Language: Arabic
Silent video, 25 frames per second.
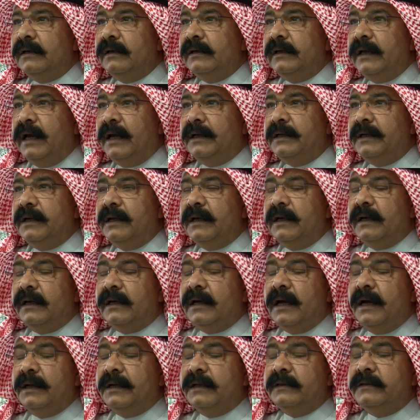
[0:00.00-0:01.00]
يعني
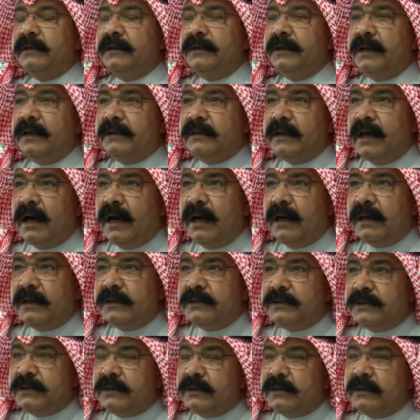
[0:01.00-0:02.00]
كانت
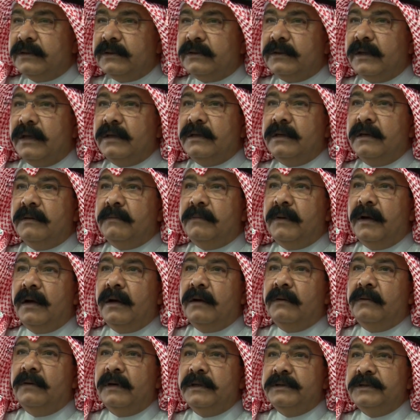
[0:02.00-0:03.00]
النتائج
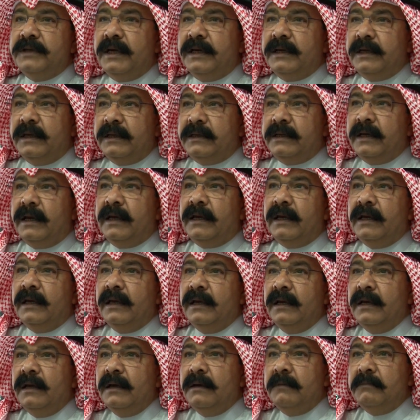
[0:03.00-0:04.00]
طيبة وجيدة
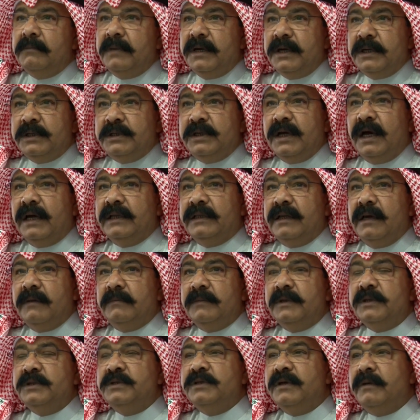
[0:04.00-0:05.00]
بإشادة
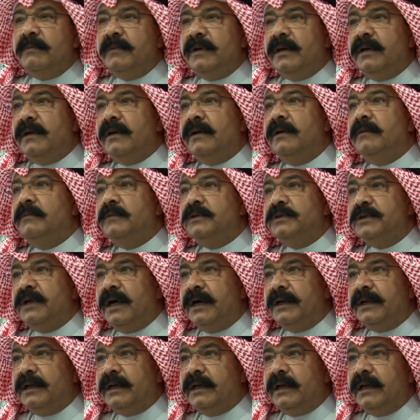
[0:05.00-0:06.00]
من جميع
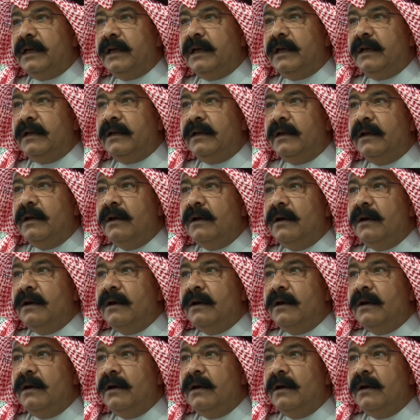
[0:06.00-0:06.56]
المشاركين